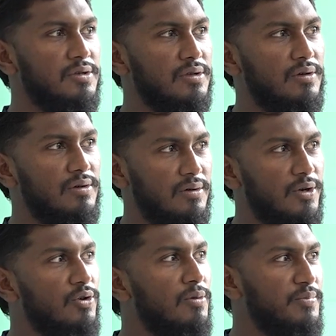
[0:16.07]
তো
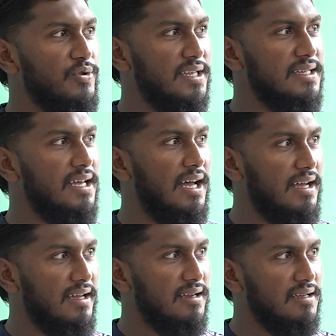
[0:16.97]
ওইরকম প্রসেসই
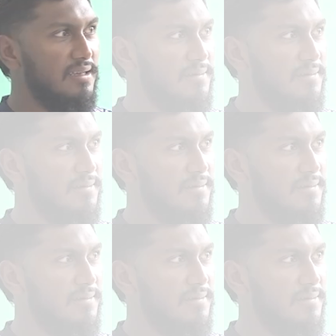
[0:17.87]
আগে আর কি